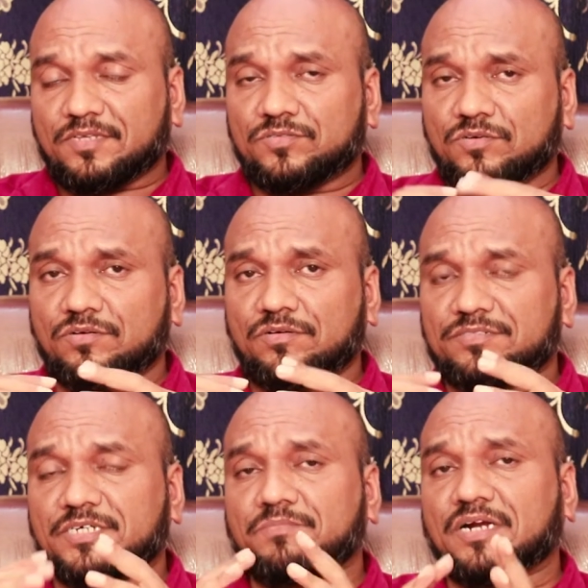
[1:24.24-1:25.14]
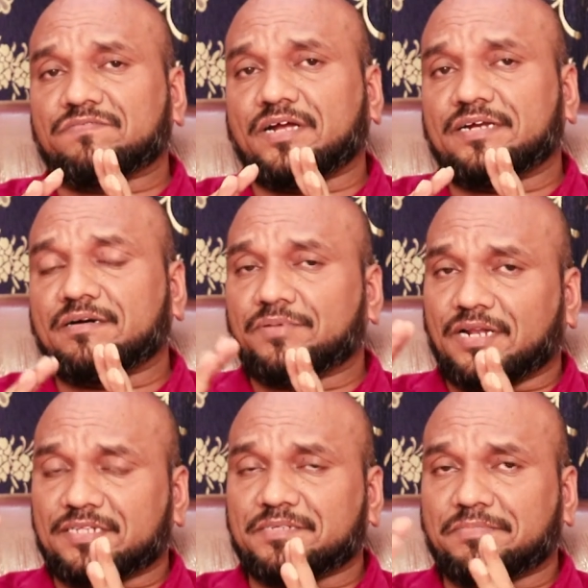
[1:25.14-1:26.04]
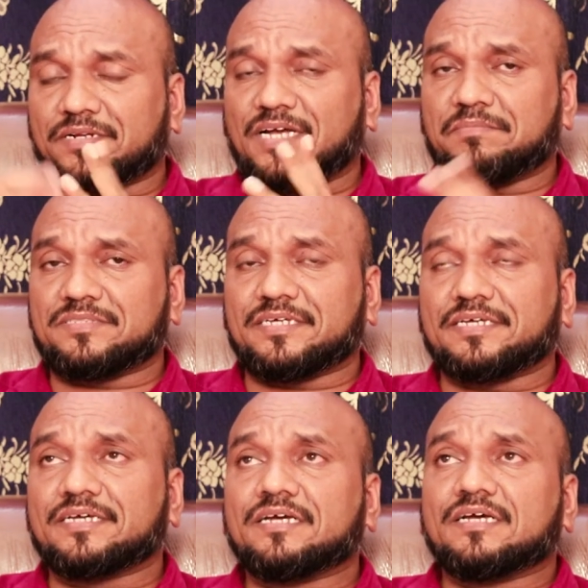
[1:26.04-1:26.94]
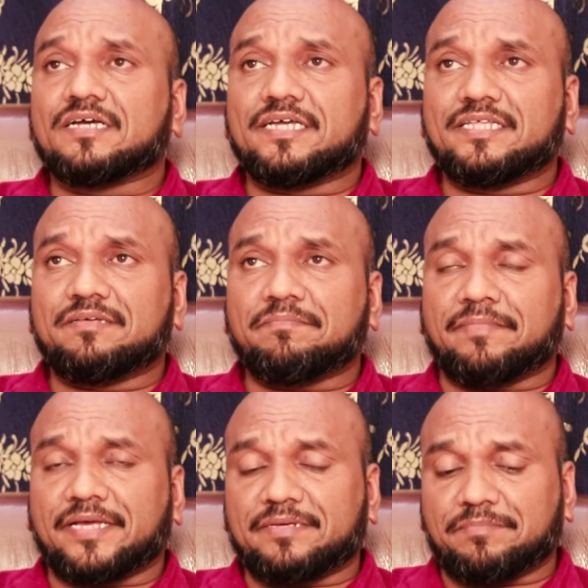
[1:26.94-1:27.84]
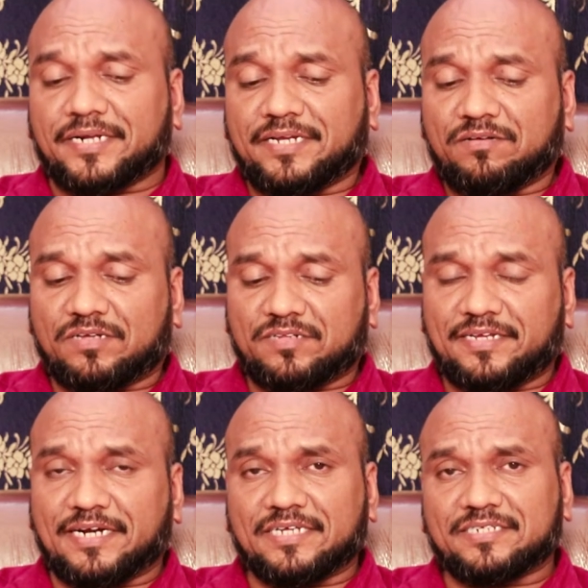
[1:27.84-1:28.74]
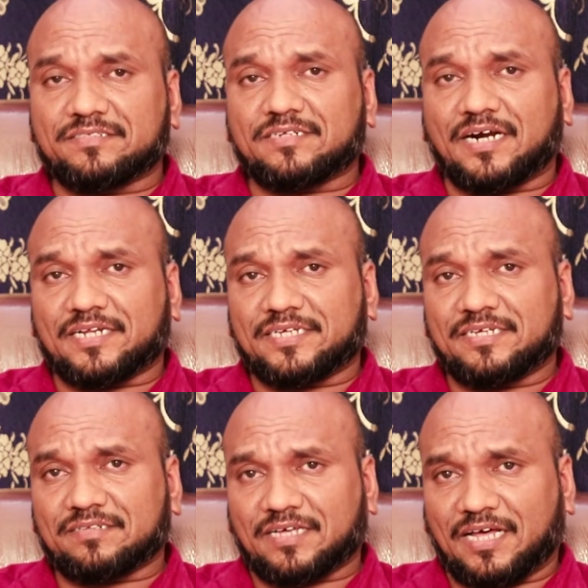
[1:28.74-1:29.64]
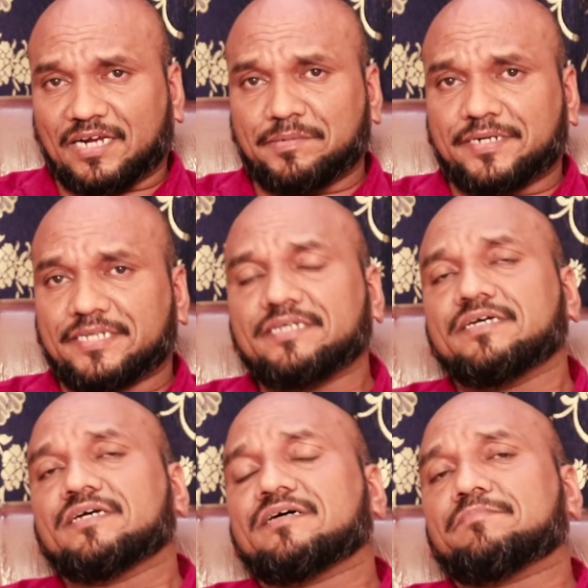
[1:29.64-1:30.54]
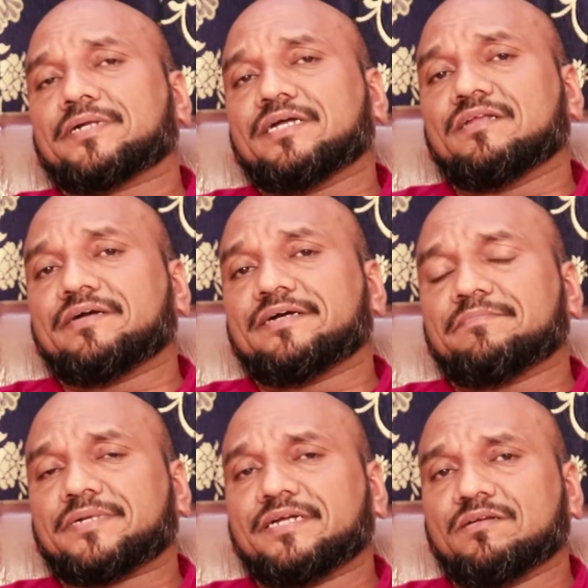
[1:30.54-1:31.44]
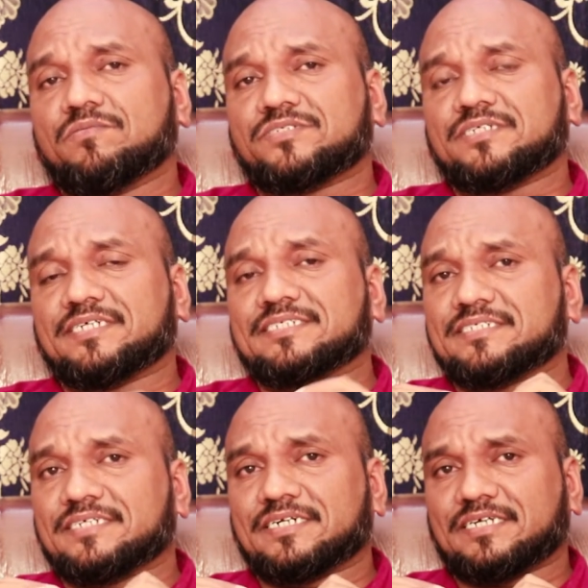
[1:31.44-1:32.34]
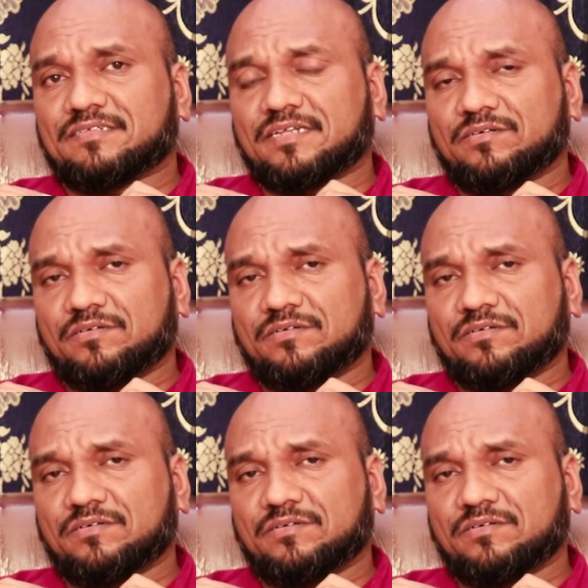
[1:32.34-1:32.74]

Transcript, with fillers: సో సిగ్మండ్ ఫ్రాయిడ్ అప్పుడు అలా చెప్పారు కాకపోతే ఇది మై బ్రెయిన్లో అసలు ఎడిక్షన్స్ రావడానికి అసలు కారణం ఏంటి బ్రెయిన్లో బ్రెయిన్లో వచ్చే చేంజెస్ ఏంటి అసలు